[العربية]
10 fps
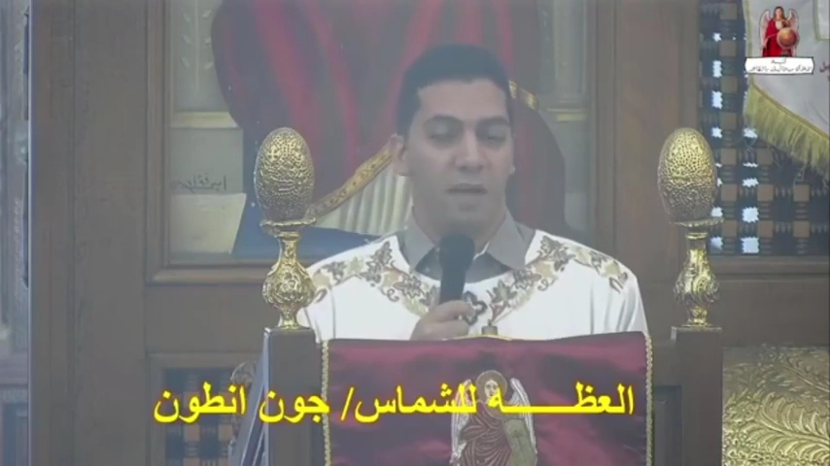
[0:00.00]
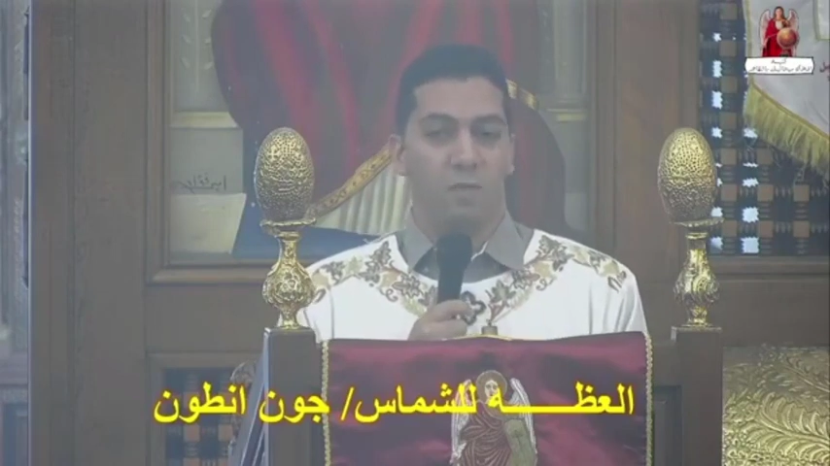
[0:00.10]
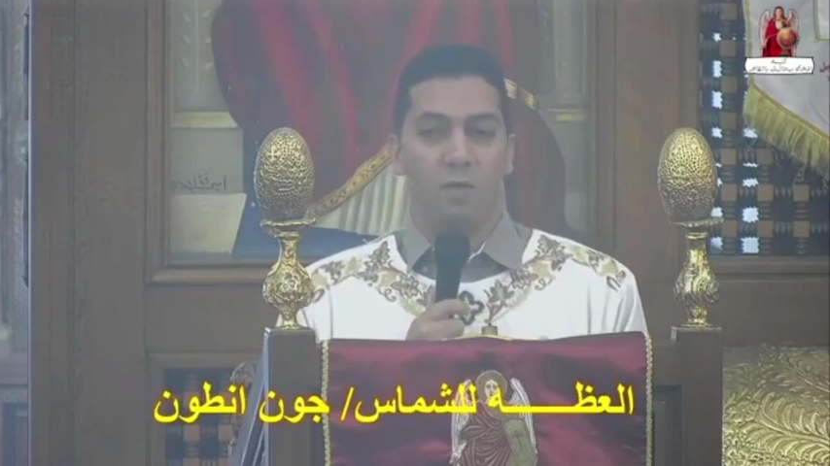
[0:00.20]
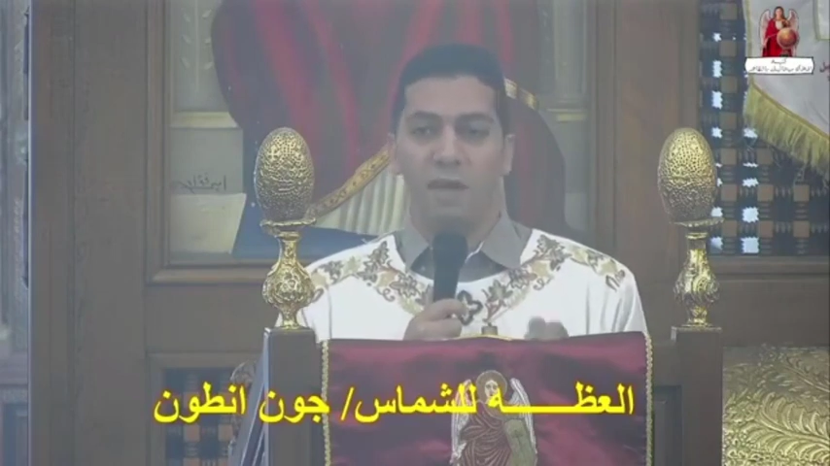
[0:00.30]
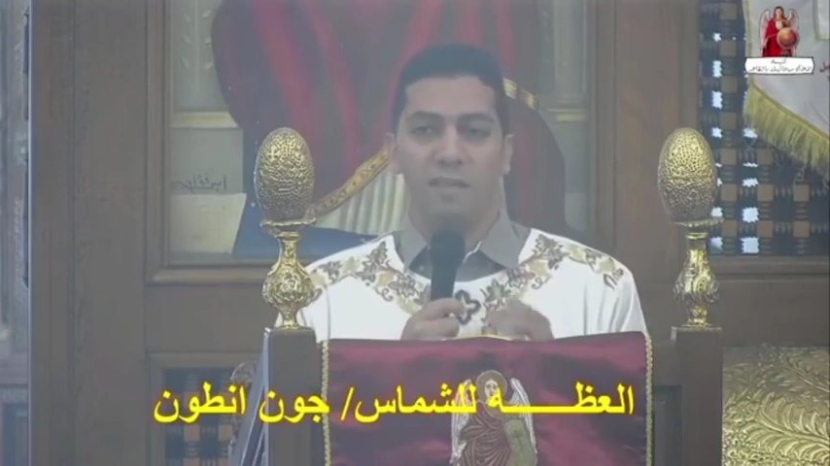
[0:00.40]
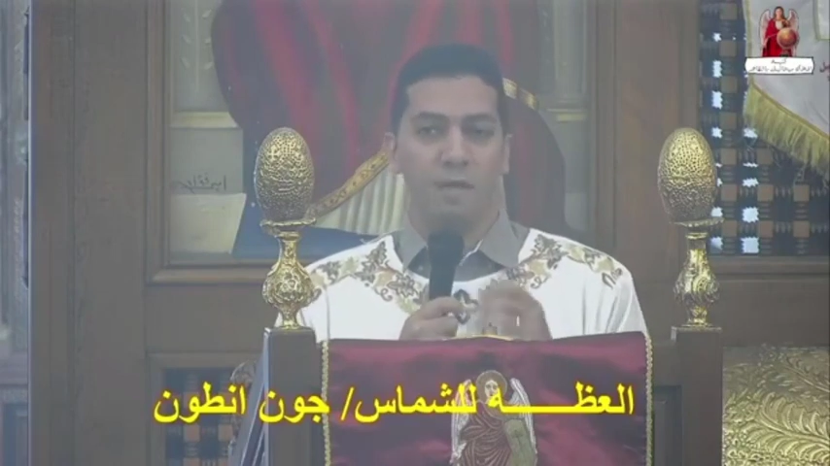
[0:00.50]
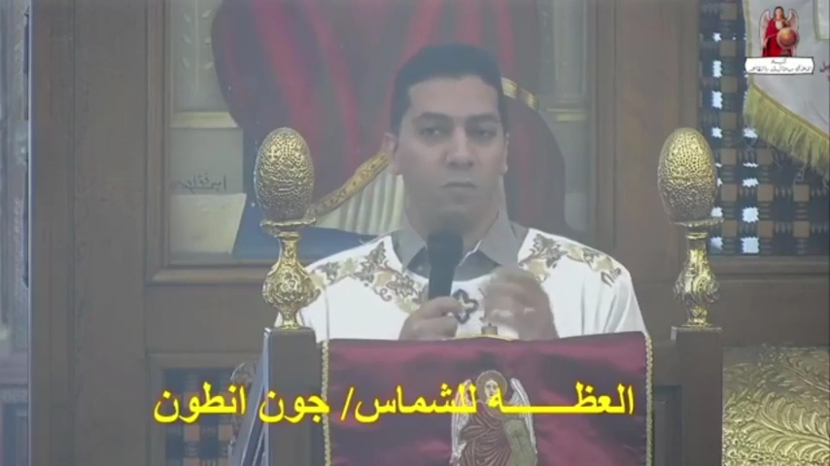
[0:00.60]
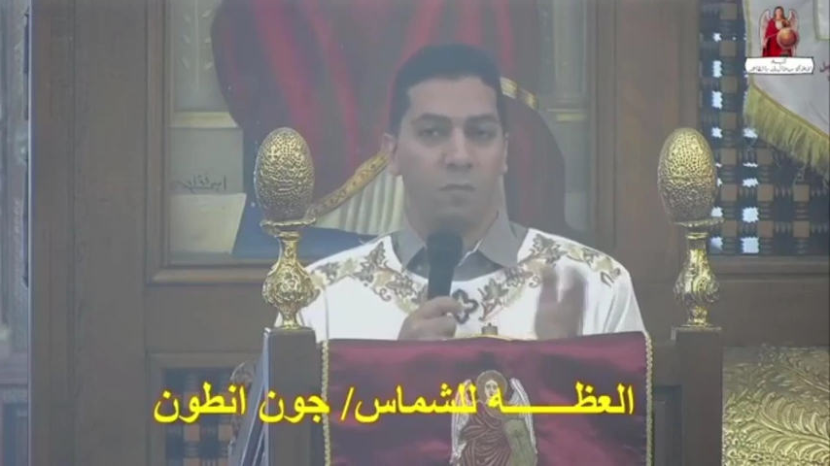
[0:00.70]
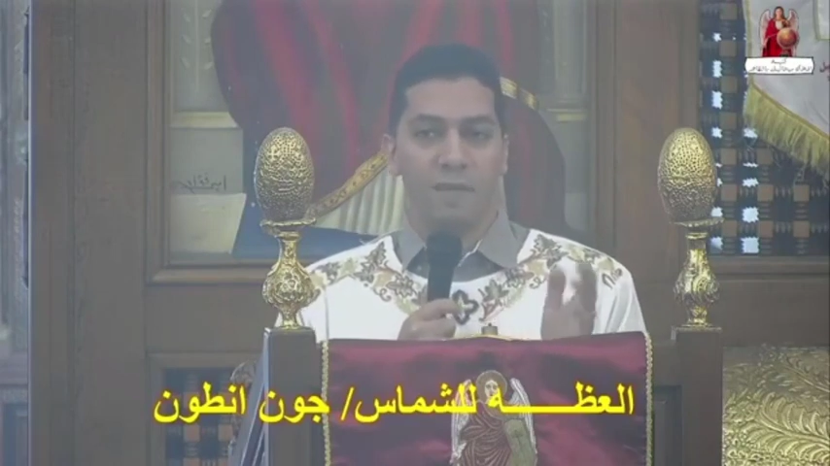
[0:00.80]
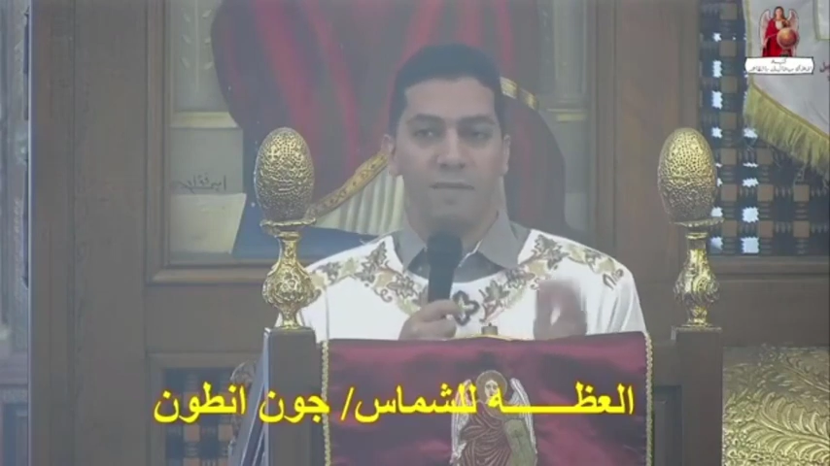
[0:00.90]
أو أذى
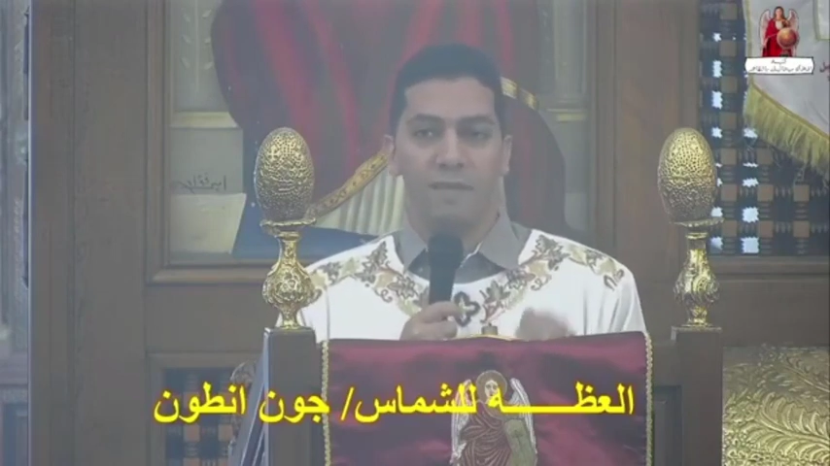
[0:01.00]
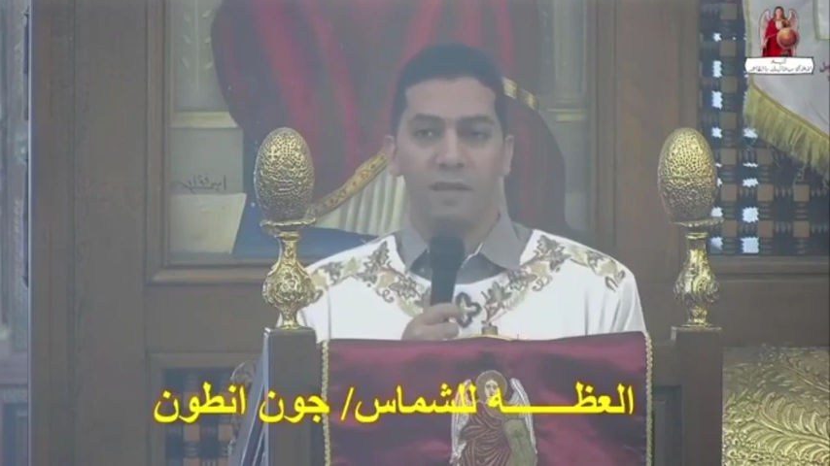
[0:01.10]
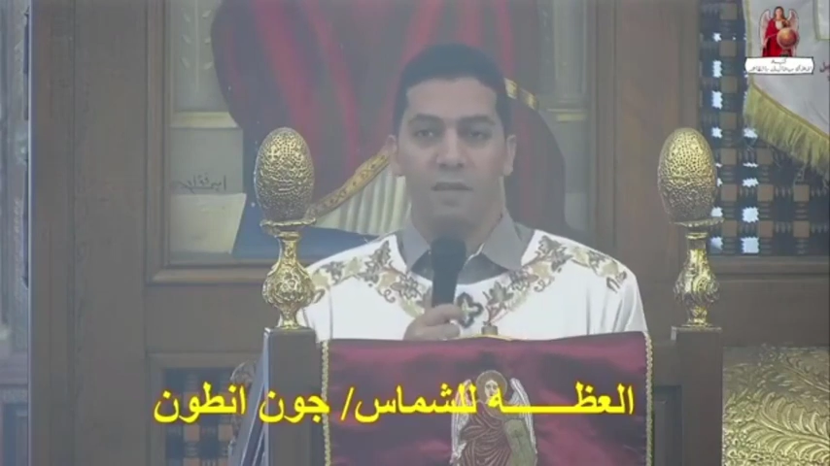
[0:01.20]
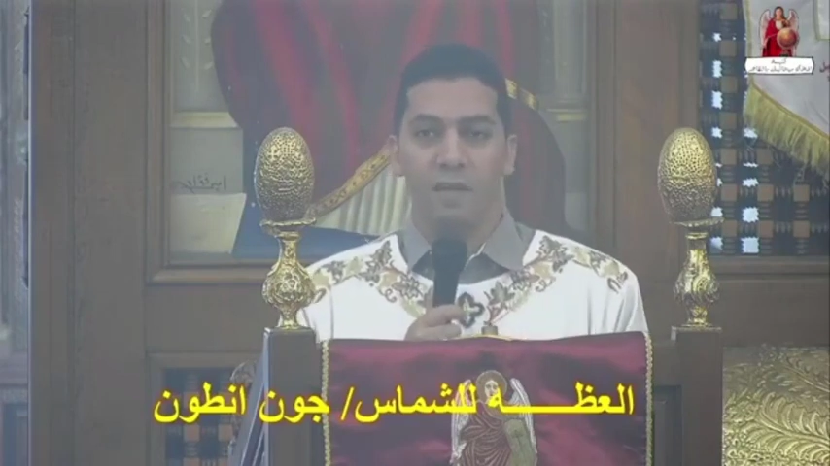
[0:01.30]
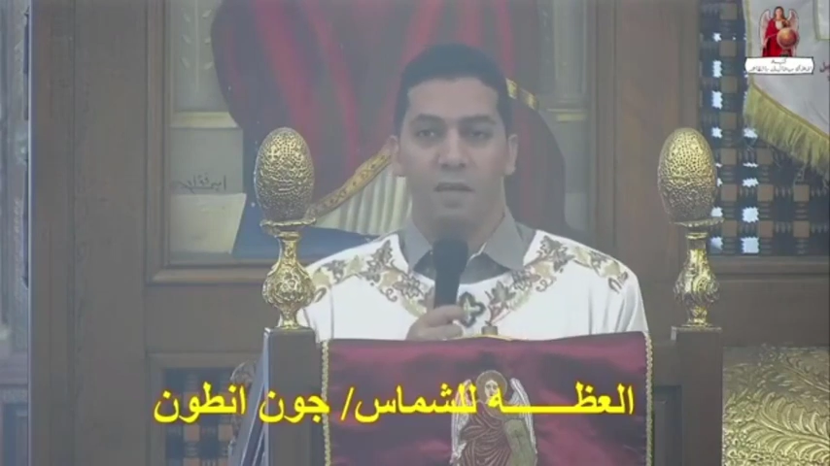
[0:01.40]
مماثل